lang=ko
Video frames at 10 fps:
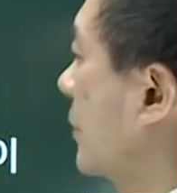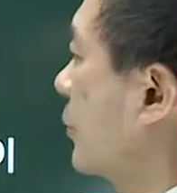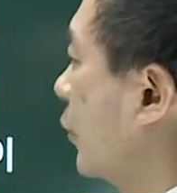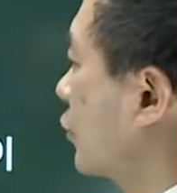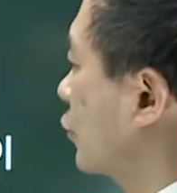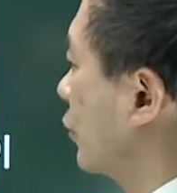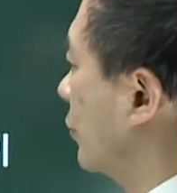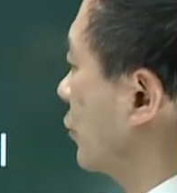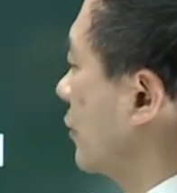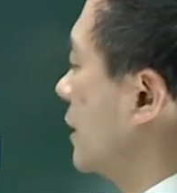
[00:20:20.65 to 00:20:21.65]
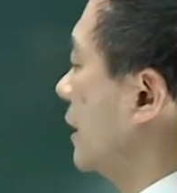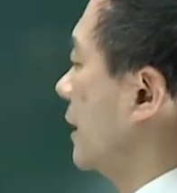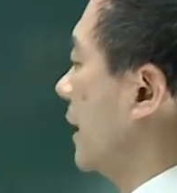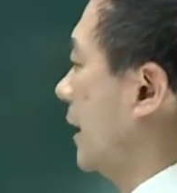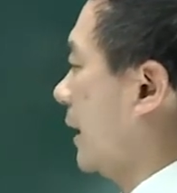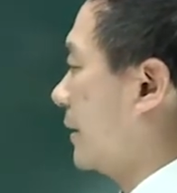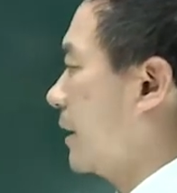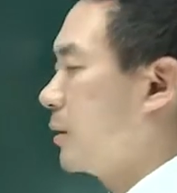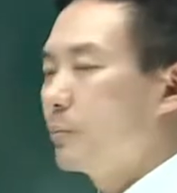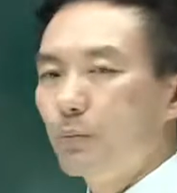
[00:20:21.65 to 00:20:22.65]
목적 부동산에 대한
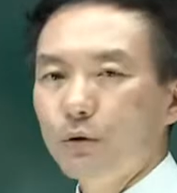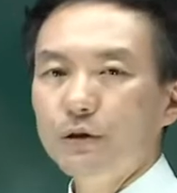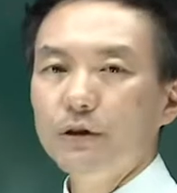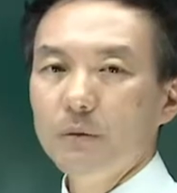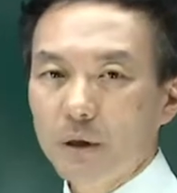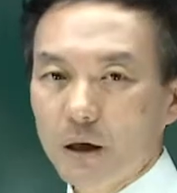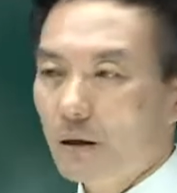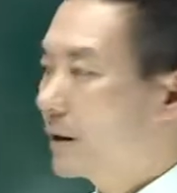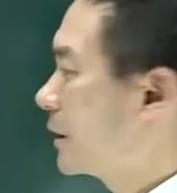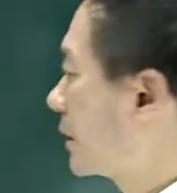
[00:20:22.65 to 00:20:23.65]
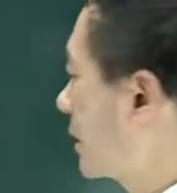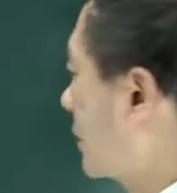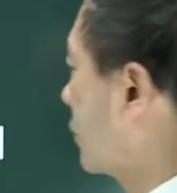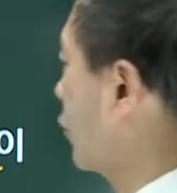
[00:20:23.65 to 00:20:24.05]
본등기 및 인도